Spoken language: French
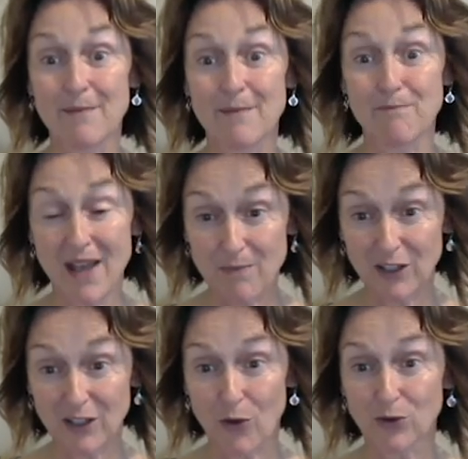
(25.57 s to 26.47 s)
et
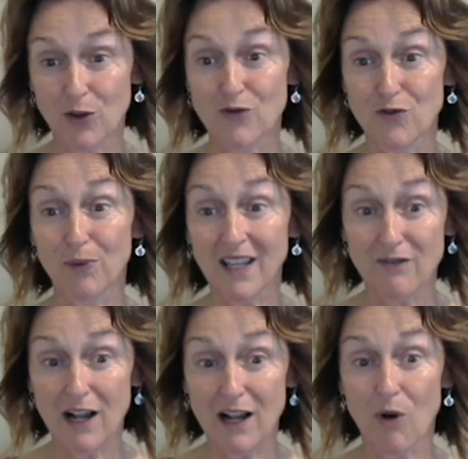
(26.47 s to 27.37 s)
permettront de vous
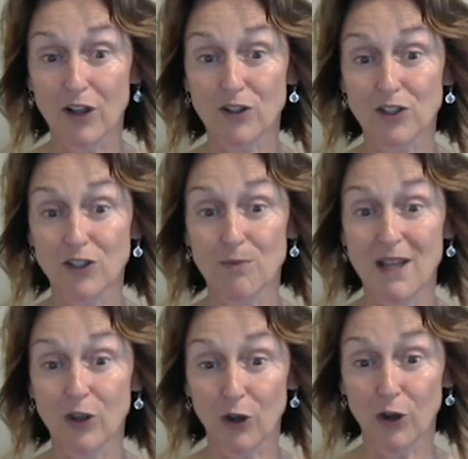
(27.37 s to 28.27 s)
prévaloir de
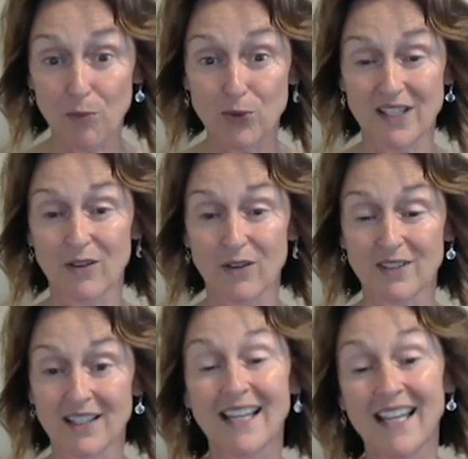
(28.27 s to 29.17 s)
semaines
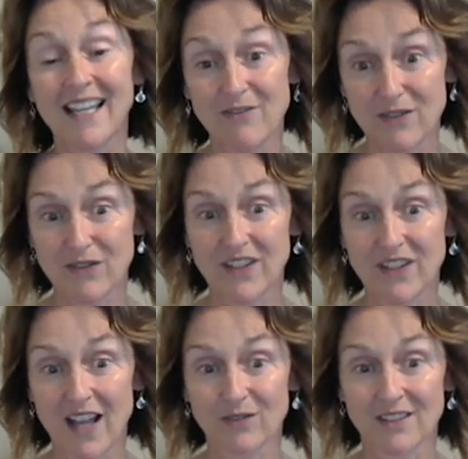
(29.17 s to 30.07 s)
reposantes et
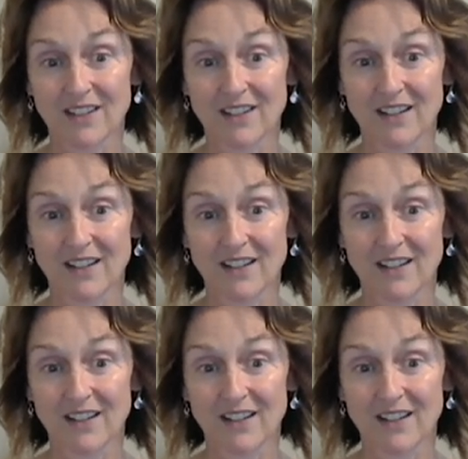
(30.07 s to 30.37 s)
vivifiantes.